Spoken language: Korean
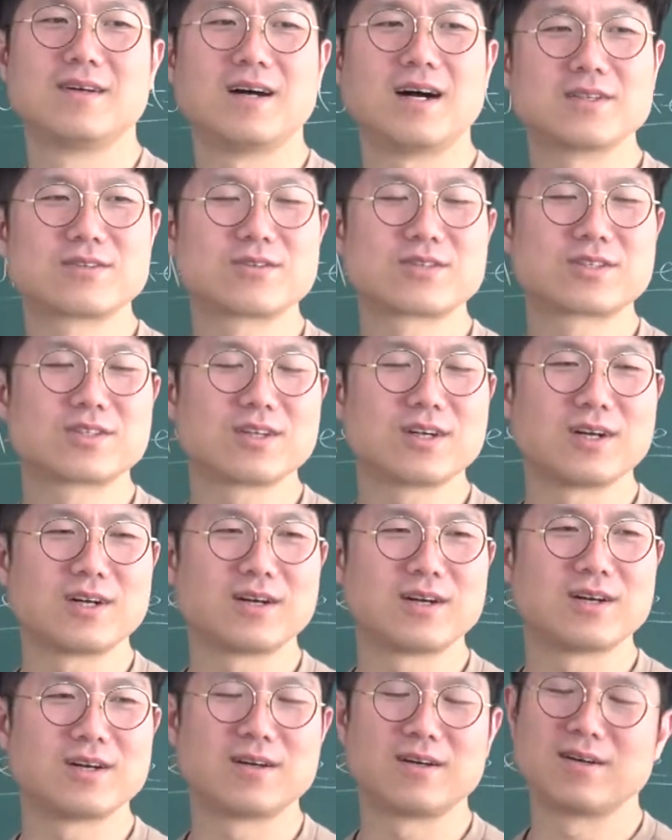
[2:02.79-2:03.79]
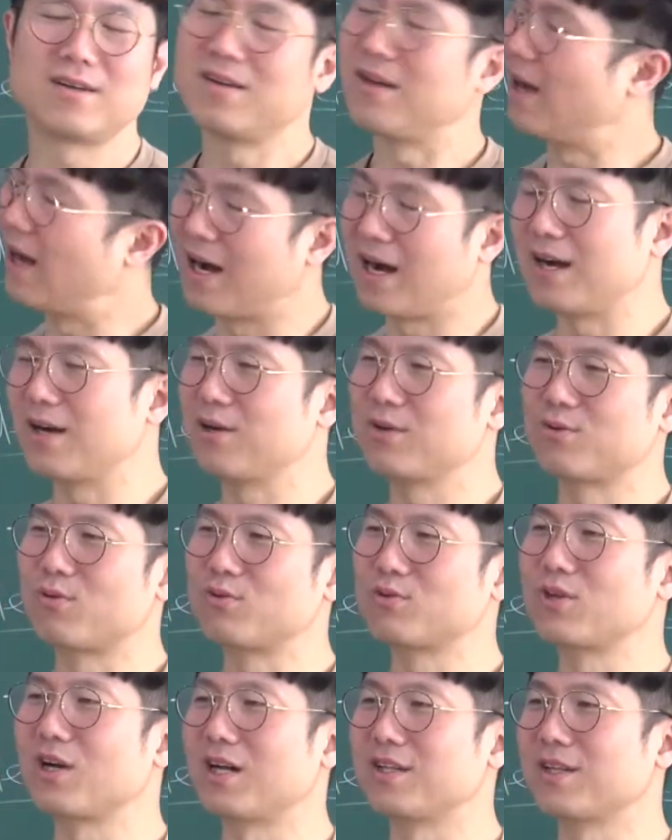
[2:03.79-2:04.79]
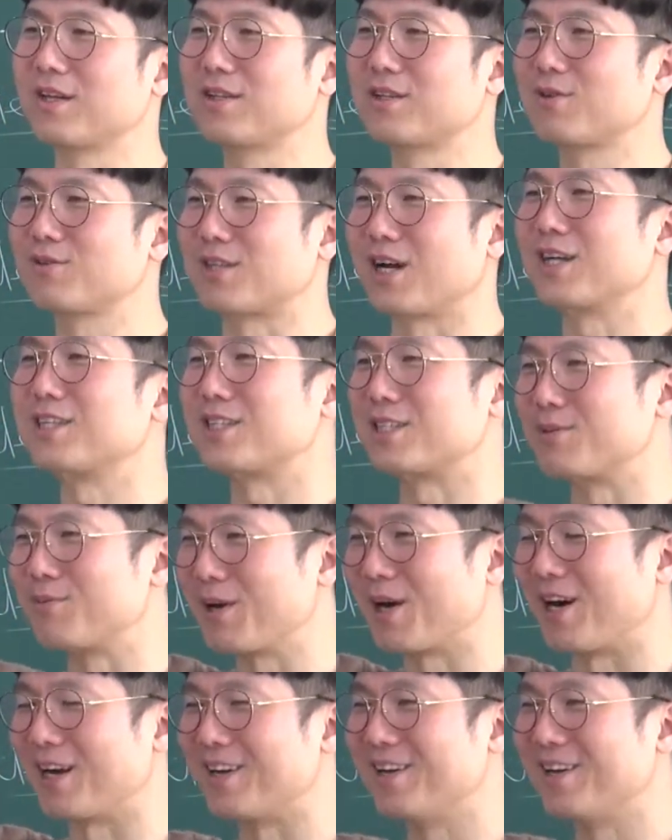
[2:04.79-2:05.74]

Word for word: 아저씨가 아유 도저히 안 되겠다고 자기 집에 가